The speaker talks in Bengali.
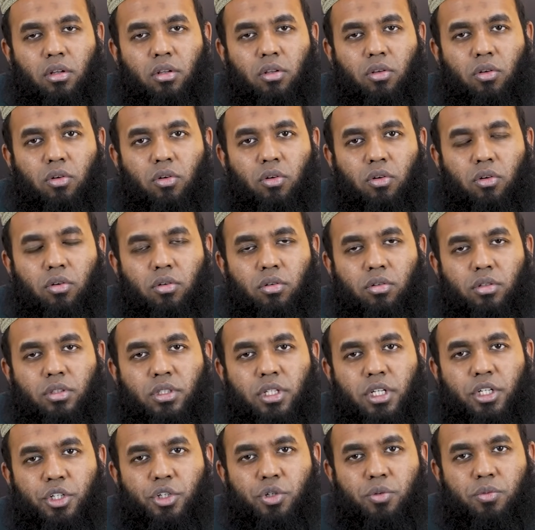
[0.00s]
তো
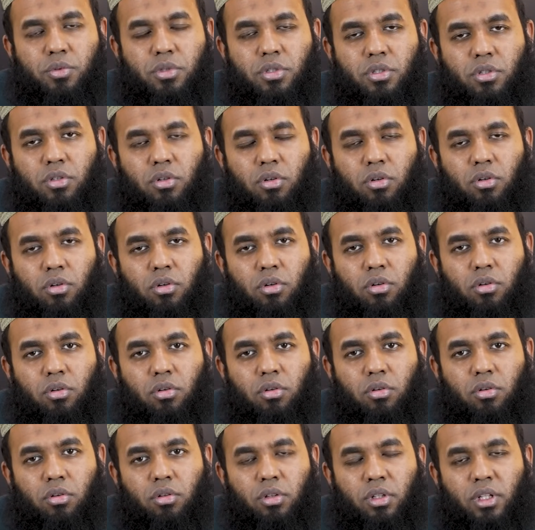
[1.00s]
যে সমস্ত
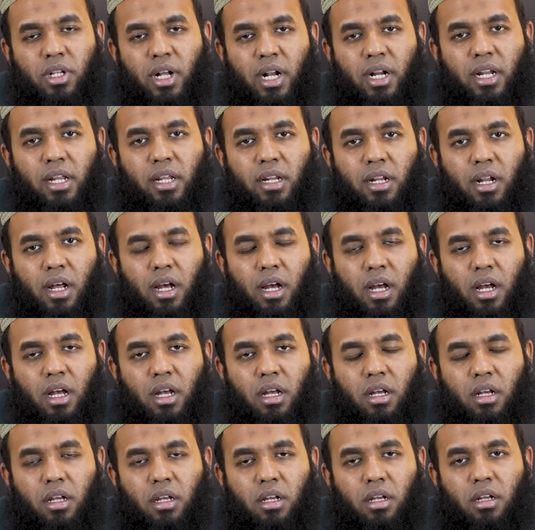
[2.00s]
নারীরা
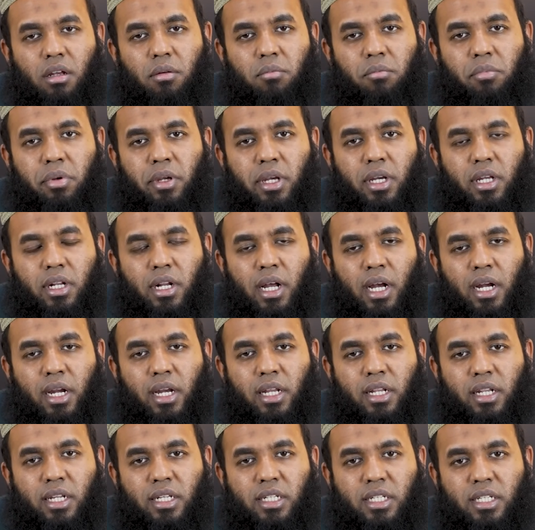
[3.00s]
বিয়ের আগে
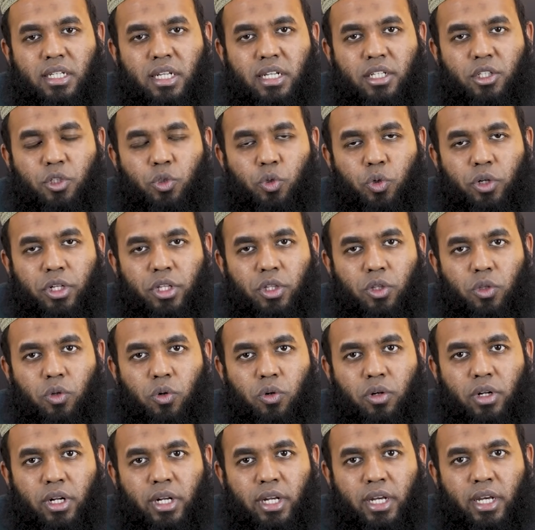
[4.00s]
নিজেদের
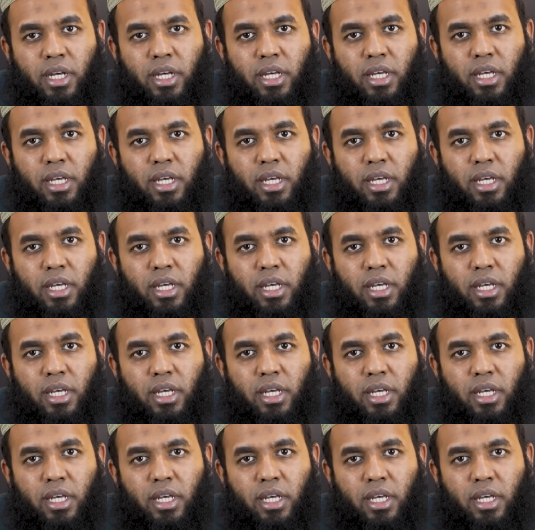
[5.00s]
চরিত্রটাকে